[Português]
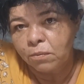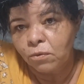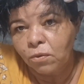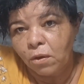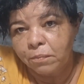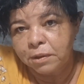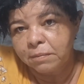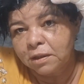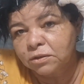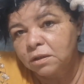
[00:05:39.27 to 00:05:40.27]
o
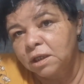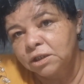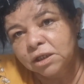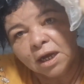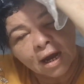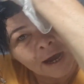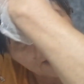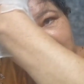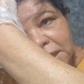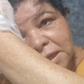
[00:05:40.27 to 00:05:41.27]
comprimento, só deixei a
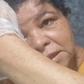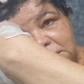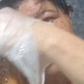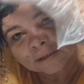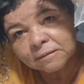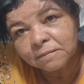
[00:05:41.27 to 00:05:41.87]
raiz